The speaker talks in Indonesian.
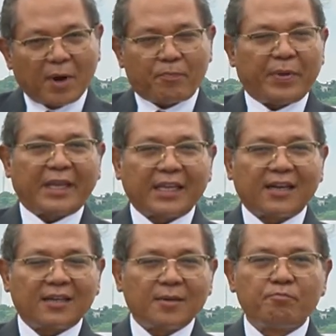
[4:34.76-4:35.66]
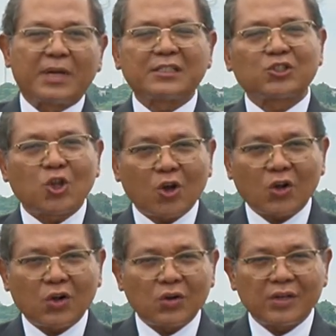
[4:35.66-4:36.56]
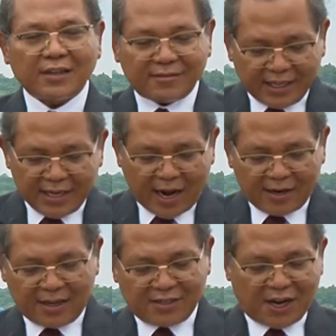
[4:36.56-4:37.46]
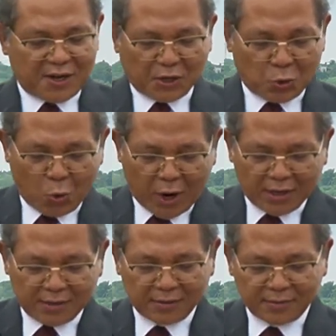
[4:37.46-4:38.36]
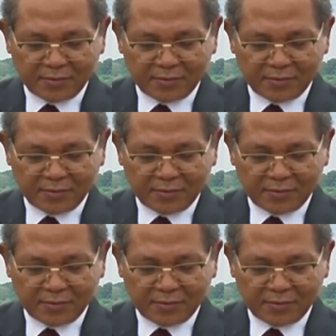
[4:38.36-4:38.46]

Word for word: berpikir mentok dan tidak ada jalan keluar,